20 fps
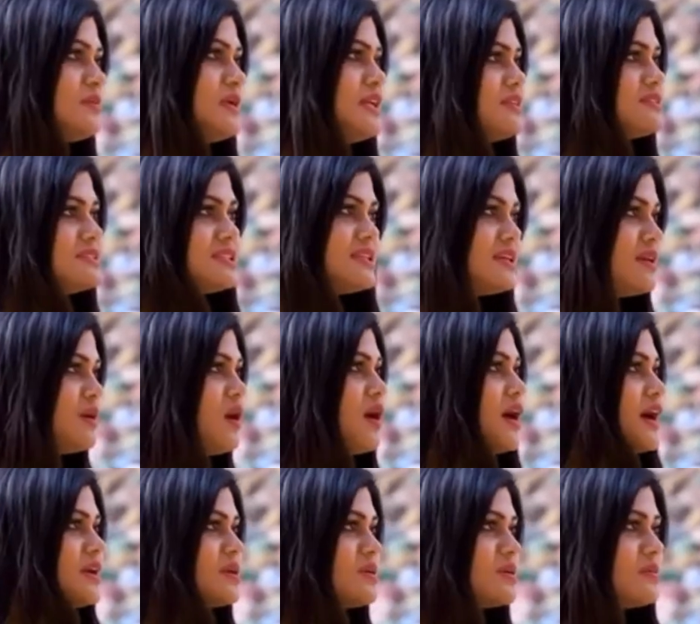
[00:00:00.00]
মানে যেটা
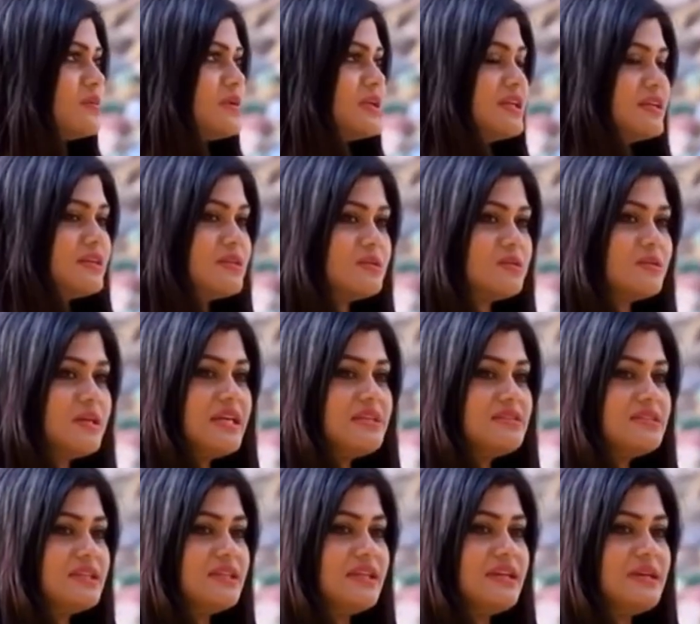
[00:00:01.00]
হয় নর্মালি কিন্তু
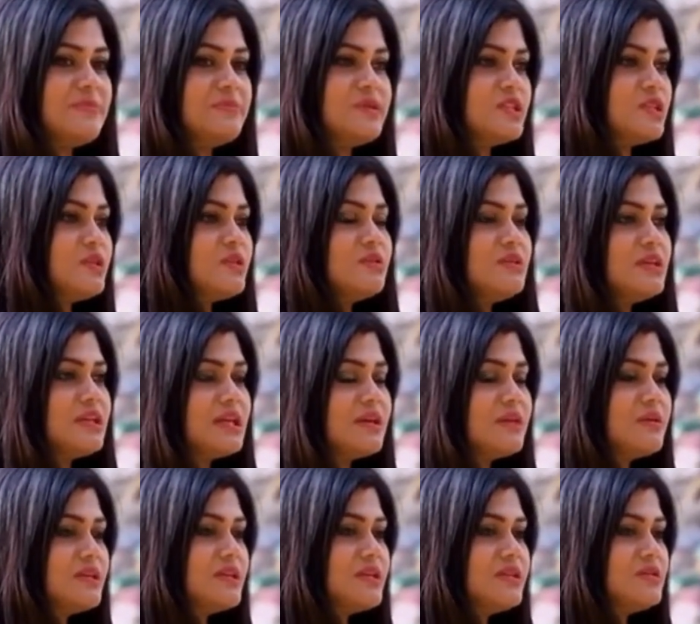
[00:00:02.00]
এই যে এই বিষয়গুলোর
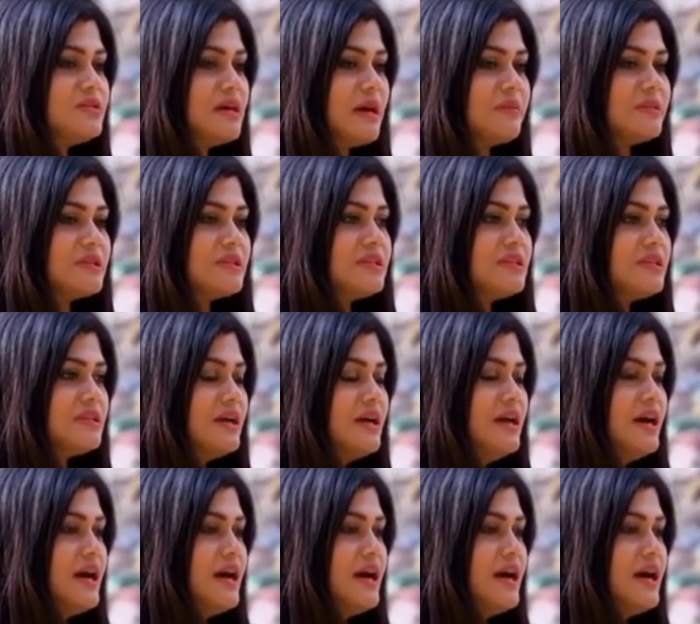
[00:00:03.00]
কারণে কিন্তু আমাদের